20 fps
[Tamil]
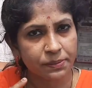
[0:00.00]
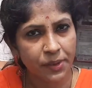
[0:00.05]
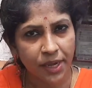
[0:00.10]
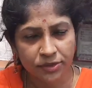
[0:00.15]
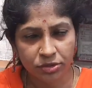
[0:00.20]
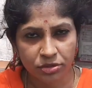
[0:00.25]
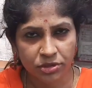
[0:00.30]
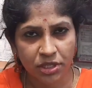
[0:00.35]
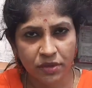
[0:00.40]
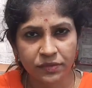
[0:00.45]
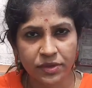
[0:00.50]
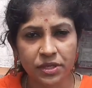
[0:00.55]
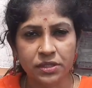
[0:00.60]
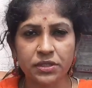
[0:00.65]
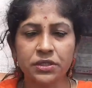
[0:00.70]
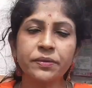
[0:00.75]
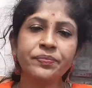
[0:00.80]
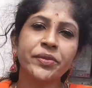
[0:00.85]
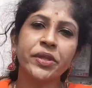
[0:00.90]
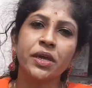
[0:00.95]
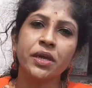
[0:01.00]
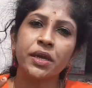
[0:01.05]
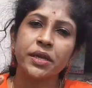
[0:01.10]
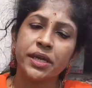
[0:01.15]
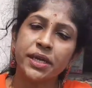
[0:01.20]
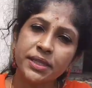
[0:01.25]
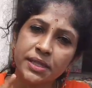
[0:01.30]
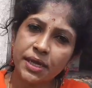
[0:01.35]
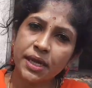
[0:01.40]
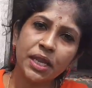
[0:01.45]
மாத்திரம் தான் வருது
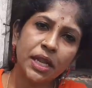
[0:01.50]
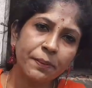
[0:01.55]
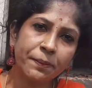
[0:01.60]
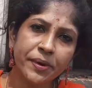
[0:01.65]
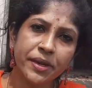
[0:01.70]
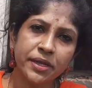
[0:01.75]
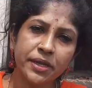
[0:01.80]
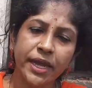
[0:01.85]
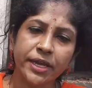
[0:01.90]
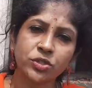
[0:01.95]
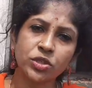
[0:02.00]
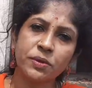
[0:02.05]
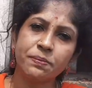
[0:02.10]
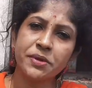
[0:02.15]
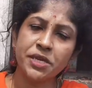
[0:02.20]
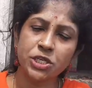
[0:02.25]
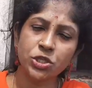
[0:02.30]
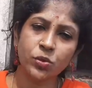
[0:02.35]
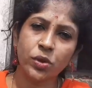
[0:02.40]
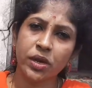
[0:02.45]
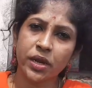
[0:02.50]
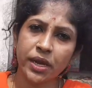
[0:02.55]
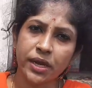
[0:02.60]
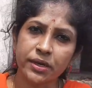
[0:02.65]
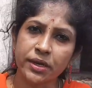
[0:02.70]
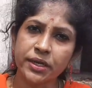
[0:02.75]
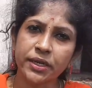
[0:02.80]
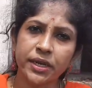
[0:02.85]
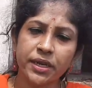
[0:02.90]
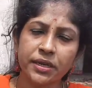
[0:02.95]
எதனால் அப்படி ஆக்சுவலி பி டுவெல்னால்
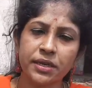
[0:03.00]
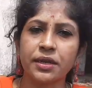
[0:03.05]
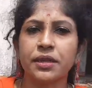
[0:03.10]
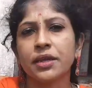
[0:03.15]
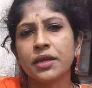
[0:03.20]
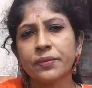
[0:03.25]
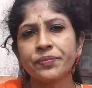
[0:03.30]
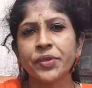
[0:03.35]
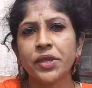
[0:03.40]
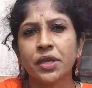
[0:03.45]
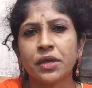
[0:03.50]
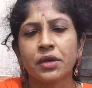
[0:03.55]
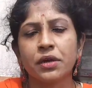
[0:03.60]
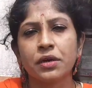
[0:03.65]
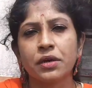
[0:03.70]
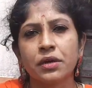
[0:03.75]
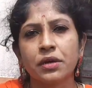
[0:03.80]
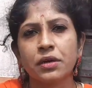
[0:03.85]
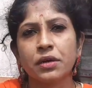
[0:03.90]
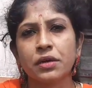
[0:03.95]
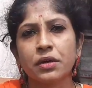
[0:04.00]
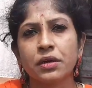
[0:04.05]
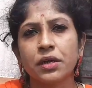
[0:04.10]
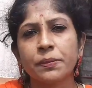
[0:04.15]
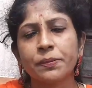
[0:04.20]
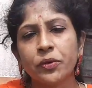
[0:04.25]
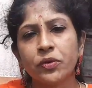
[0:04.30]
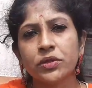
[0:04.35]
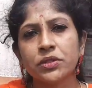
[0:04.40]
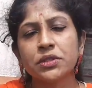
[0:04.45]
என்னென்னு கேட்டிங்கன்னா
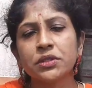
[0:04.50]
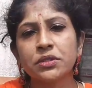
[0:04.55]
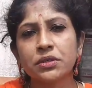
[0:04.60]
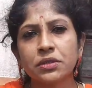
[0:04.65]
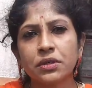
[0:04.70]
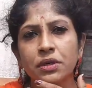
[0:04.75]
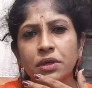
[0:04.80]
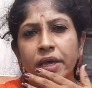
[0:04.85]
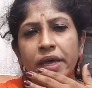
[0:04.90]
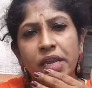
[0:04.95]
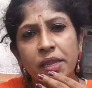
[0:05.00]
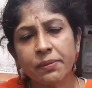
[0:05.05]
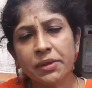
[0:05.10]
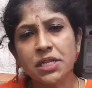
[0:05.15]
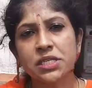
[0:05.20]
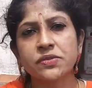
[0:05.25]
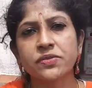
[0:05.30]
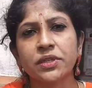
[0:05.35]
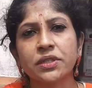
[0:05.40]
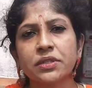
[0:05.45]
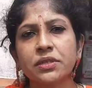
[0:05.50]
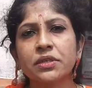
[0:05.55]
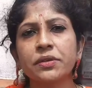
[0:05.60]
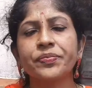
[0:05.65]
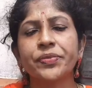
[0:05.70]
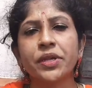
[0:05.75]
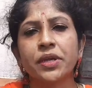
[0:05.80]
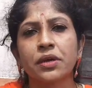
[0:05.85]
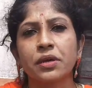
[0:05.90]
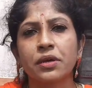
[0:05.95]
இப்போ வந்து அனிமல்ஸ் வந்து
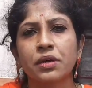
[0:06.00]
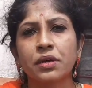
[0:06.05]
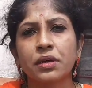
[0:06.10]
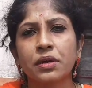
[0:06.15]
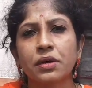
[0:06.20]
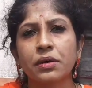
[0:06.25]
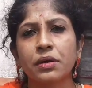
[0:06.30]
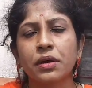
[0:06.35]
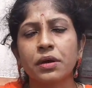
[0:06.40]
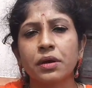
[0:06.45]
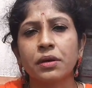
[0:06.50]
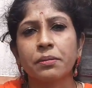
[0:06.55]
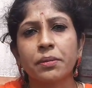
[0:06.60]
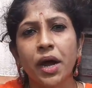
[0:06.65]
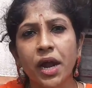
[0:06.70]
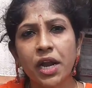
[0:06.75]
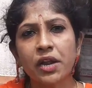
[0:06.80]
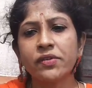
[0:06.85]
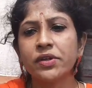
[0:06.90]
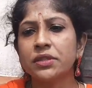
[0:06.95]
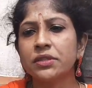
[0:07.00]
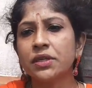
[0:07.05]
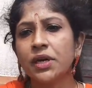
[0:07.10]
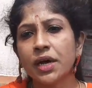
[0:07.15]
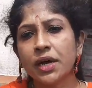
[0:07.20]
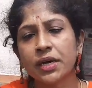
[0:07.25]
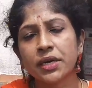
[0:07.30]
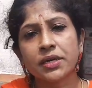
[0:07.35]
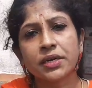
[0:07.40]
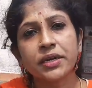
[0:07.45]
மாடு வந்து
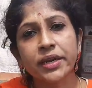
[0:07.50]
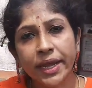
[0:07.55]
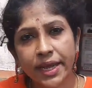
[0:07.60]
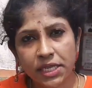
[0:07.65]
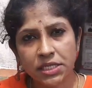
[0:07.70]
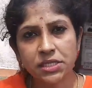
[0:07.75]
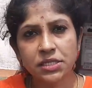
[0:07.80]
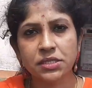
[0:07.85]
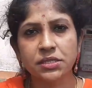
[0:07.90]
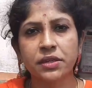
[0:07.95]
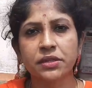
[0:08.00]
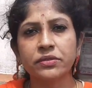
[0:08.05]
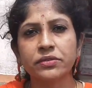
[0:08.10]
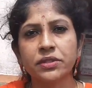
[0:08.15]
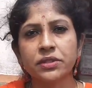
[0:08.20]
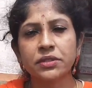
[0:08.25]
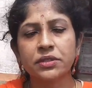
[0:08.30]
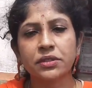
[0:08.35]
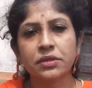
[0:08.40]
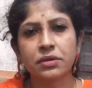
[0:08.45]
அங்கே கிராஸ் அது வந்து